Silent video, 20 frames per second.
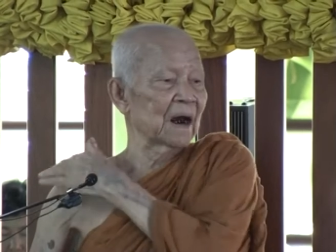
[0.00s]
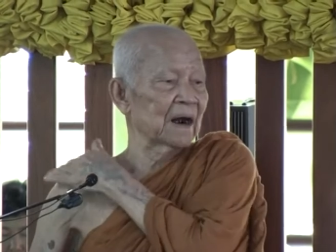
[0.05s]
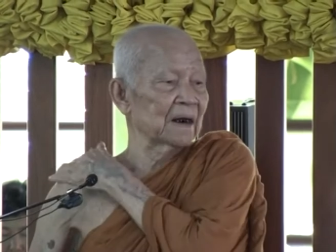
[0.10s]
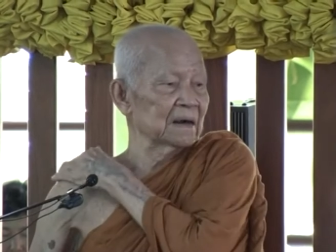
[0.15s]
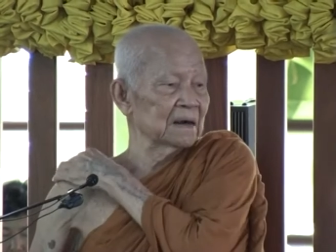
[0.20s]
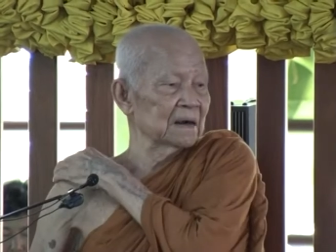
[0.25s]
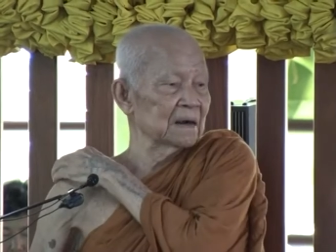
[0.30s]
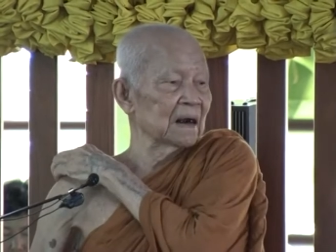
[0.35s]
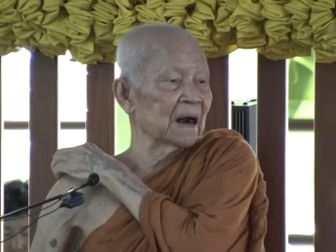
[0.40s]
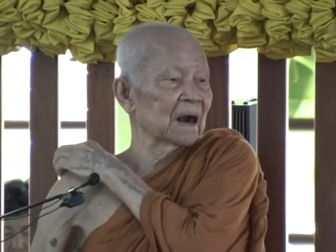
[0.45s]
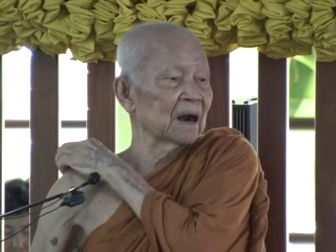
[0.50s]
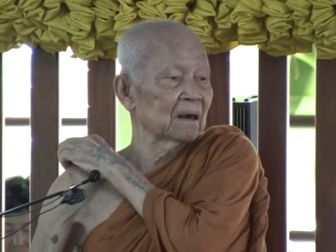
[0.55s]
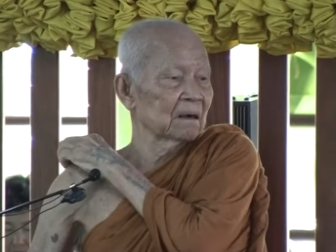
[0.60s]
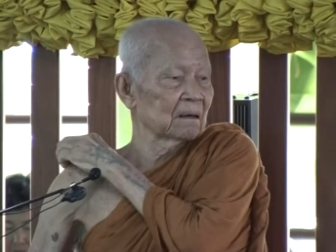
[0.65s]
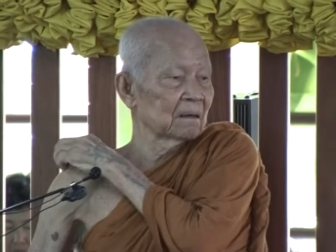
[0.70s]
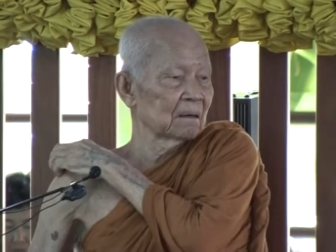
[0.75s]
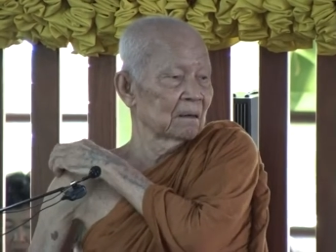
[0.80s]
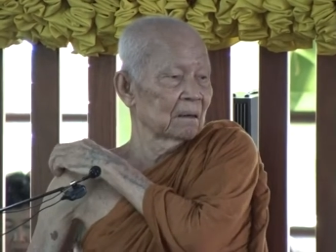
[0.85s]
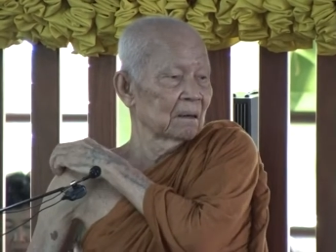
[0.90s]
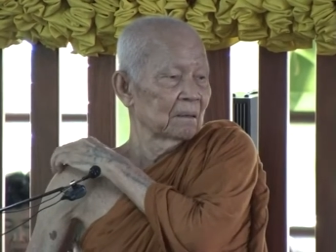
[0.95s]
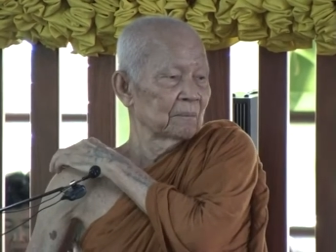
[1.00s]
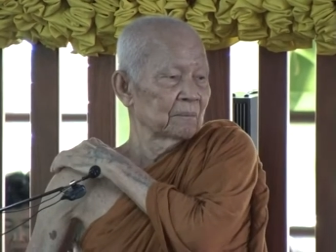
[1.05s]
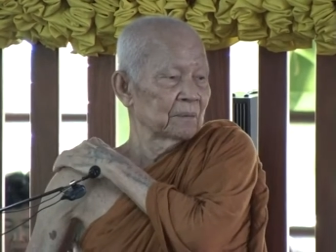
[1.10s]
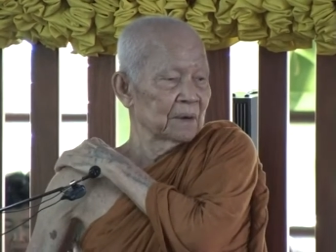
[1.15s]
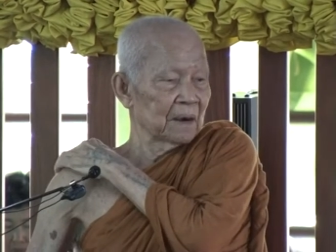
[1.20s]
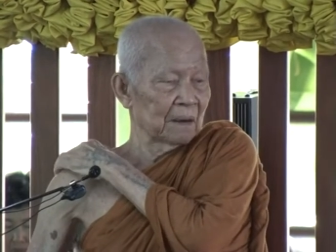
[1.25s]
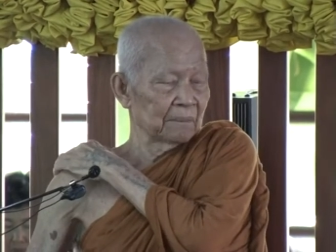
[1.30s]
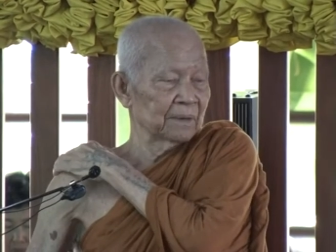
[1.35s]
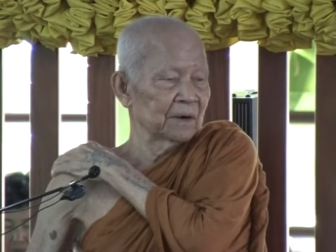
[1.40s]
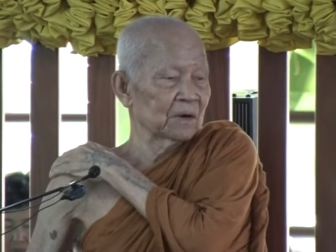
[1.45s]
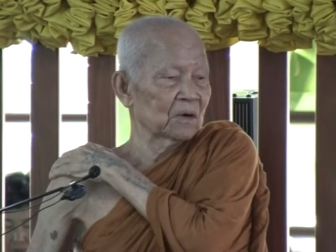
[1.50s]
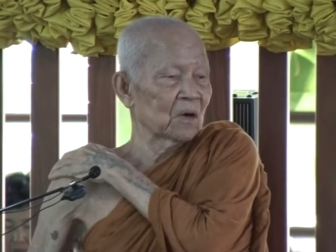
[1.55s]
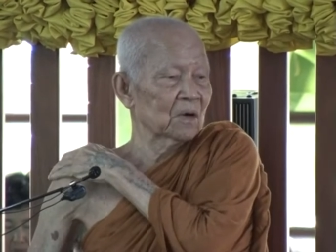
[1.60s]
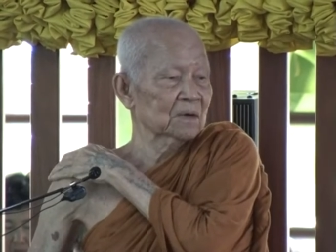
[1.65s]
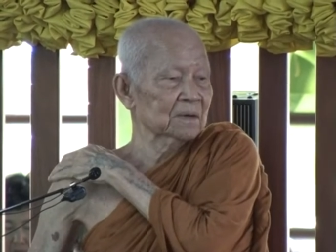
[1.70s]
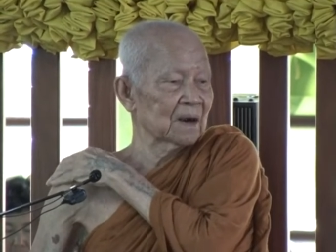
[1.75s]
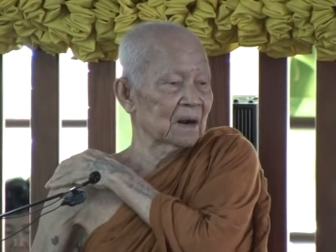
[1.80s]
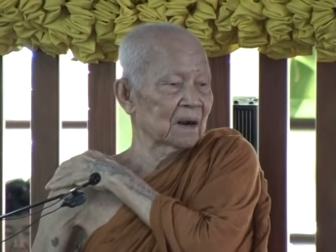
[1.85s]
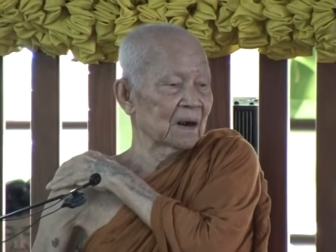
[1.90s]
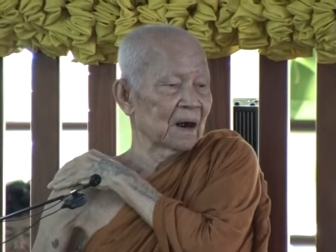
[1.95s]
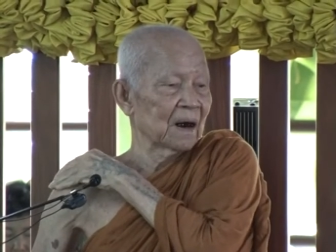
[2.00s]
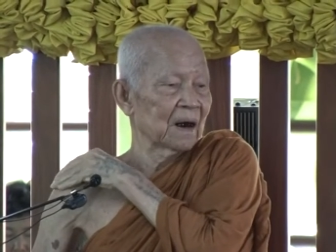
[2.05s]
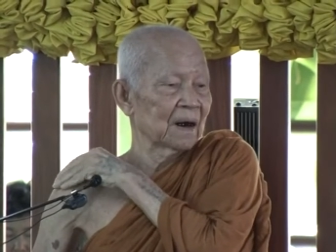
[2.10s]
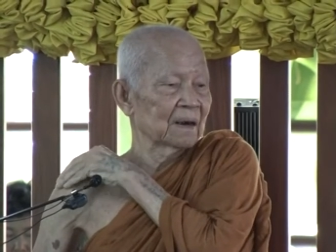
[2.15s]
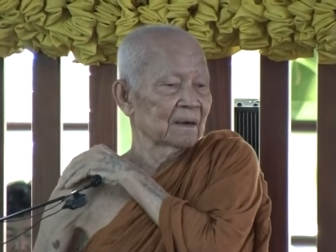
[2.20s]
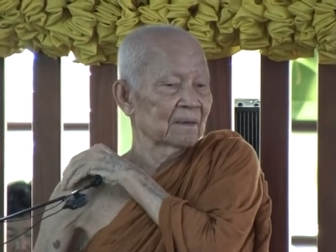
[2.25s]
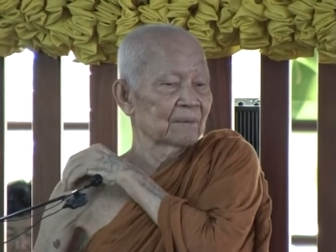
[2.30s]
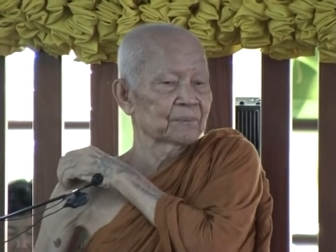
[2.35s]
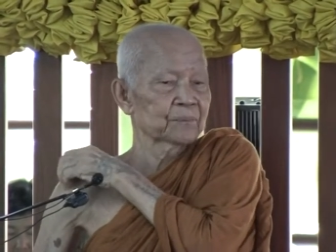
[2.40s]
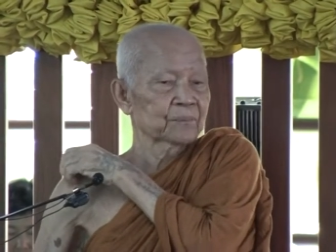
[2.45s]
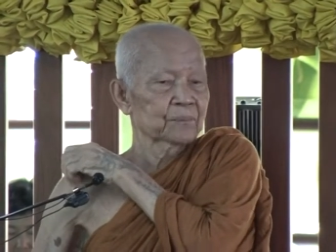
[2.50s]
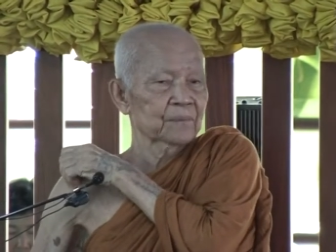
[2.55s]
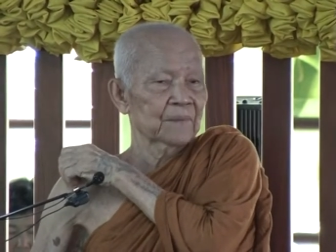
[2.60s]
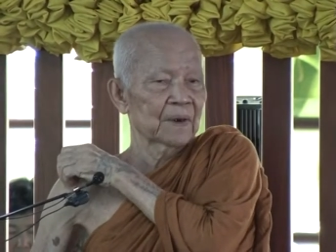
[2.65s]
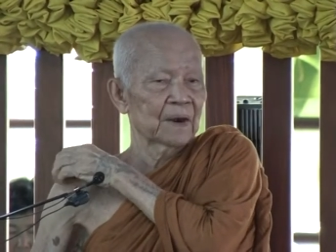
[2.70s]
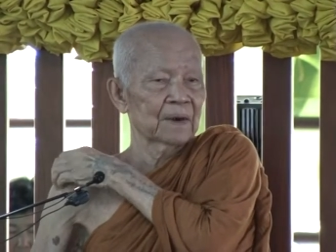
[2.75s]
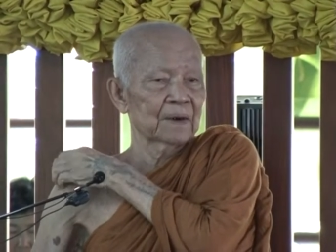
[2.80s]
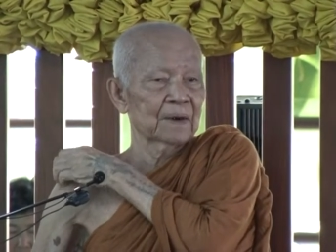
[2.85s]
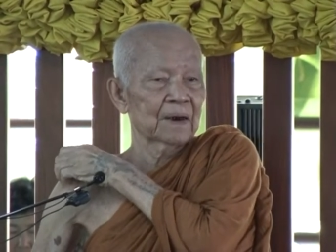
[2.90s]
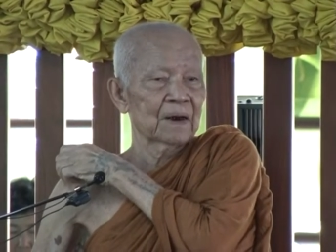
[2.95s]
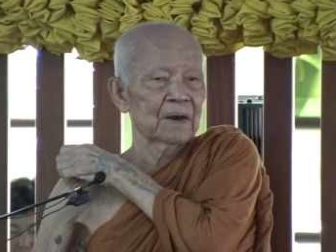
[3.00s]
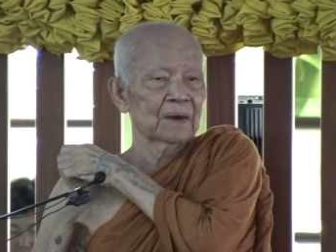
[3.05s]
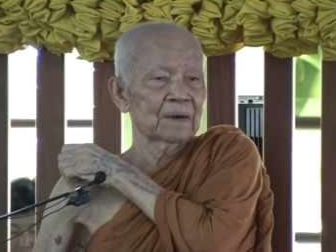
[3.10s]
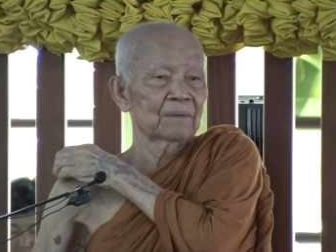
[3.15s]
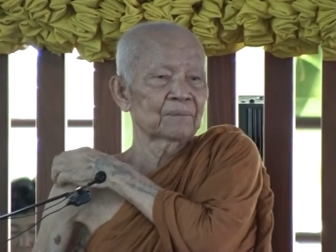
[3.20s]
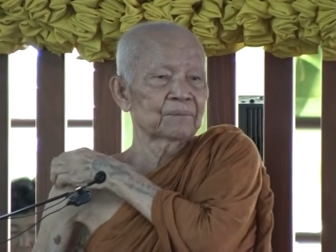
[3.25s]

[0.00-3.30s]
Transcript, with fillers: ลานี้แหละพื่อพี่น้องทั้งหลายนั้นได้